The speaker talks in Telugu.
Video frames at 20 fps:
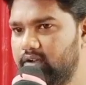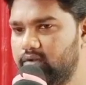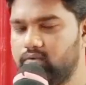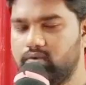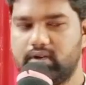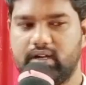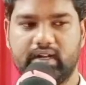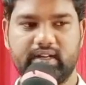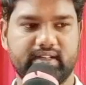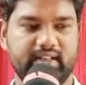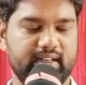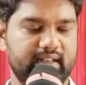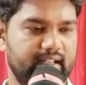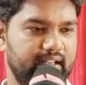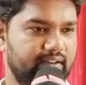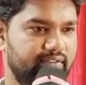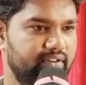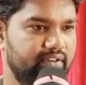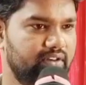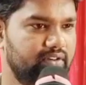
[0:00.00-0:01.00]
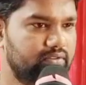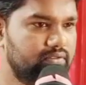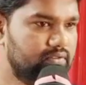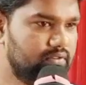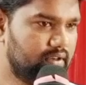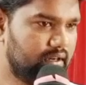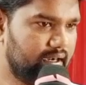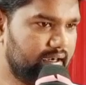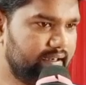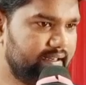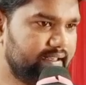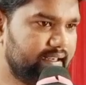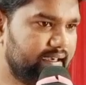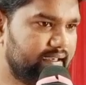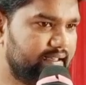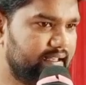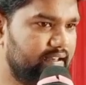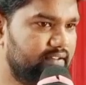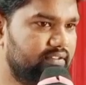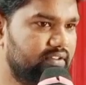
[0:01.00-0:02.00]
నువ్వు గంటన్నర విను రెండు
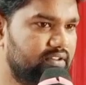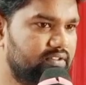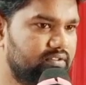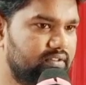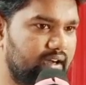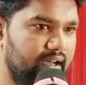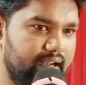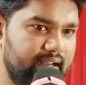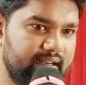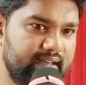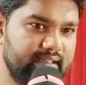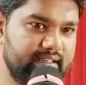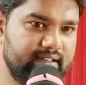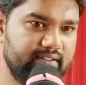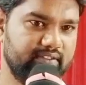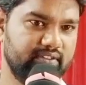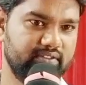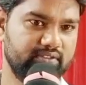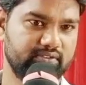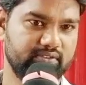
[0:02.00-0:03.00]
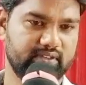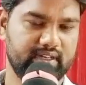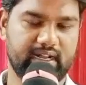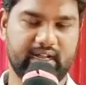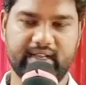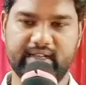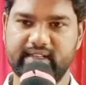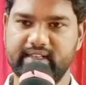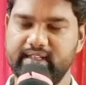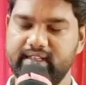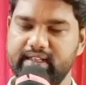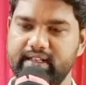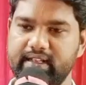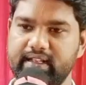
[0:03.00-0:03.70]
గంటలు విను అరగంట విను కానీ